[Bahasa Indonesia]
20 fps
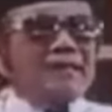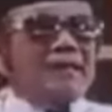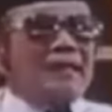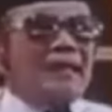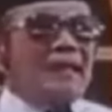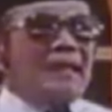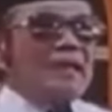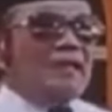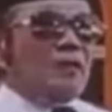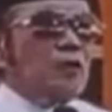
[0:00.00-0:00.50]

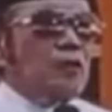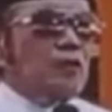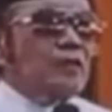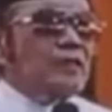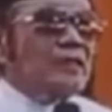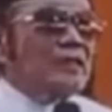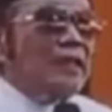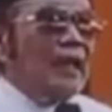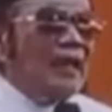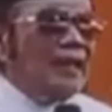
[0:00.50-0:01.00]
Irama,
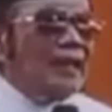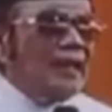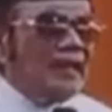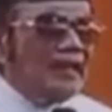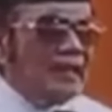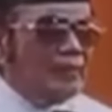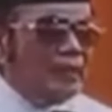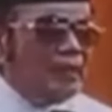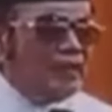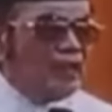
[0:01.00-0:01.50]
yang
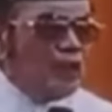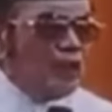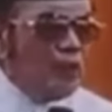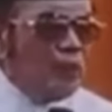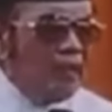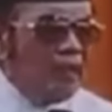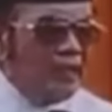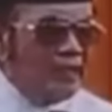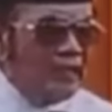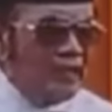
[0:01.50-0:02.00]
dikenal sebagai
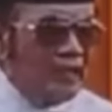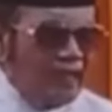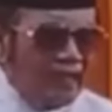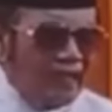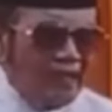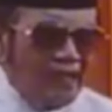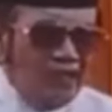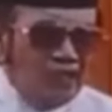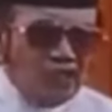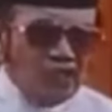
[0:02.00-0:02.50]
Raja
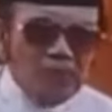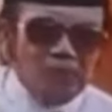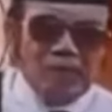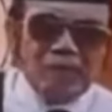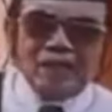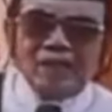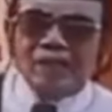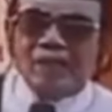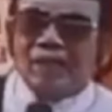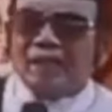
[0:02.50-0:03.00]
Dangdut dan
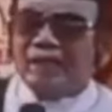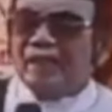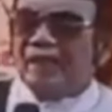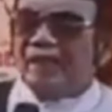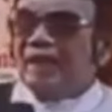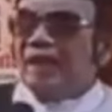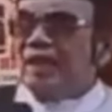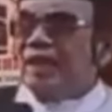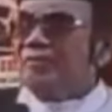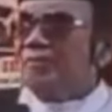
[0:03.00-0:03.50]
juga seorang
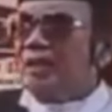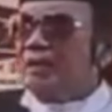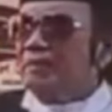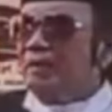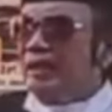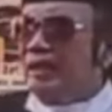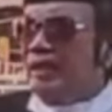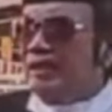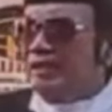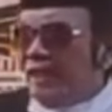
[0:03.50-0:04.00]

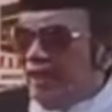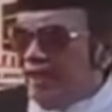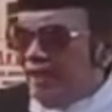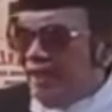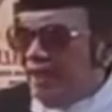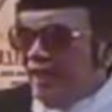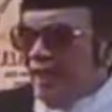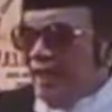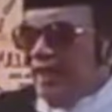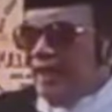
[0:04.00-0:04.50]
pendakwah,
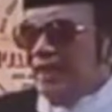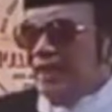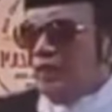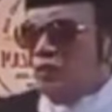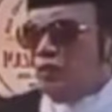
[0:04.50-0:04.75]
kembali